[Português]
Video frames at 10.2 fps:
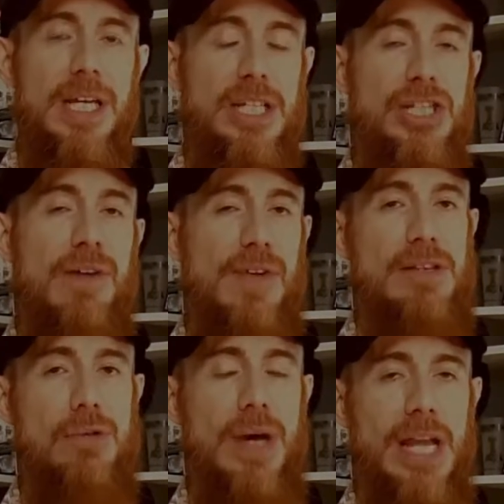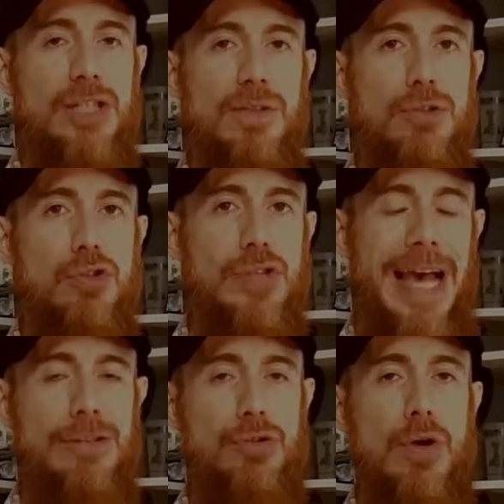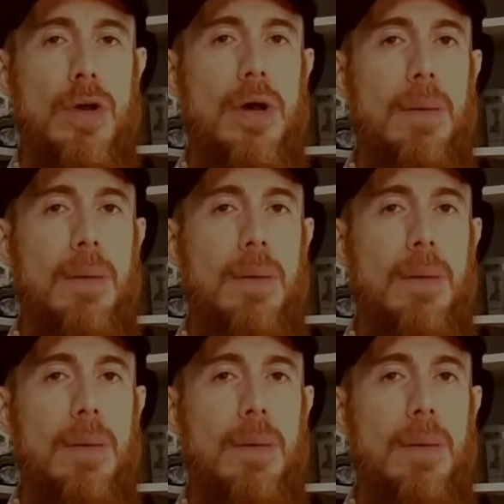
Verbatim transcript: que já fez um relativo sucesso,